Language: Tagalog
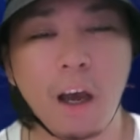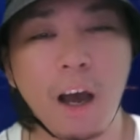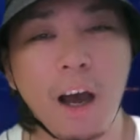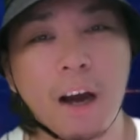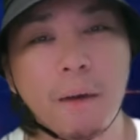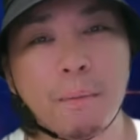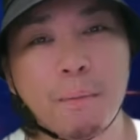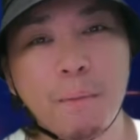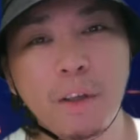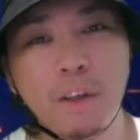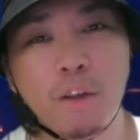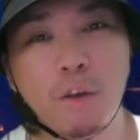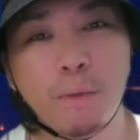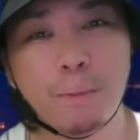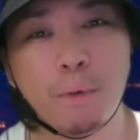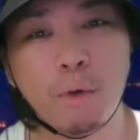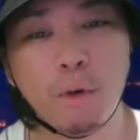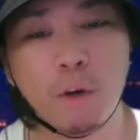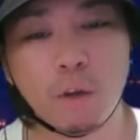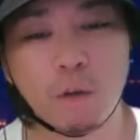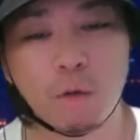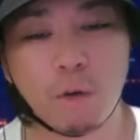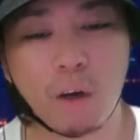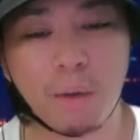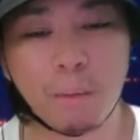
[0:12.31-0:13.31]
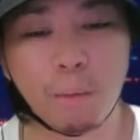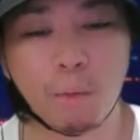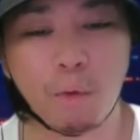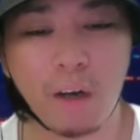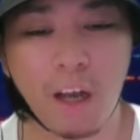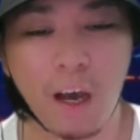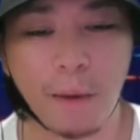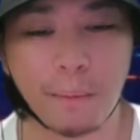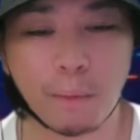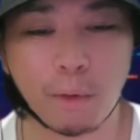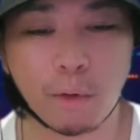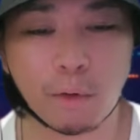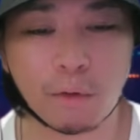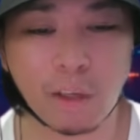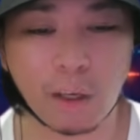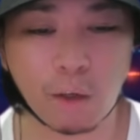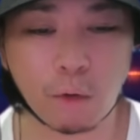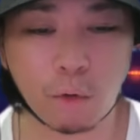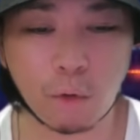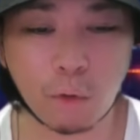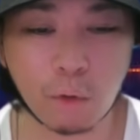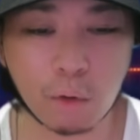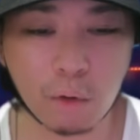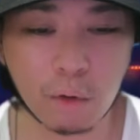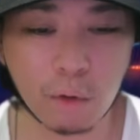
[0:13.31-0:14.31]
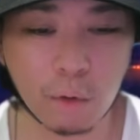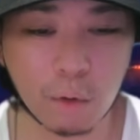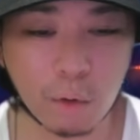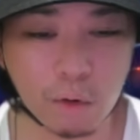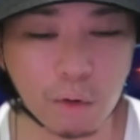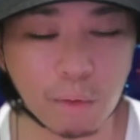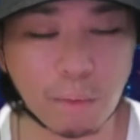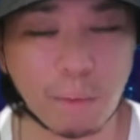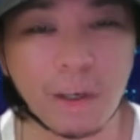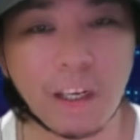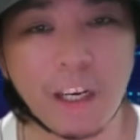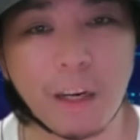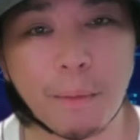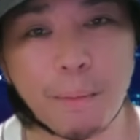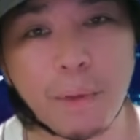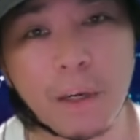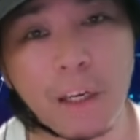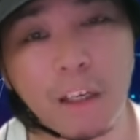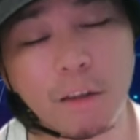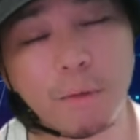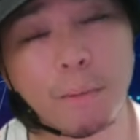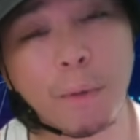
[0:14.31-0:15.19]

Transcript: Ang video pong ito ay mula po sa Good News Philippines.